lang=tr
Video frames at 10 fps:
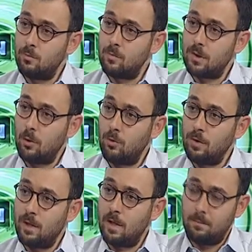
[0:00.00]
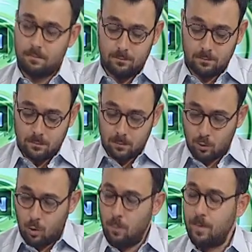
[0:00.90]
salonda da
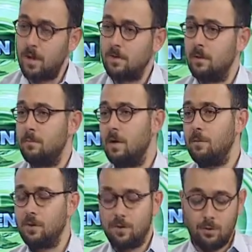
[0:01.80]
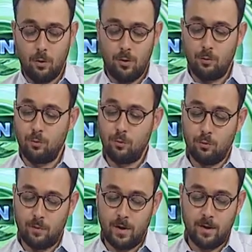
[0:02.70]
yoğun bir katılım varmış. Öyle Aha, duyduk
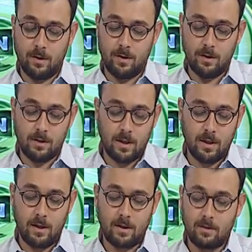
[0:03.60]
evet. ve e, insanlar... Yüze yakın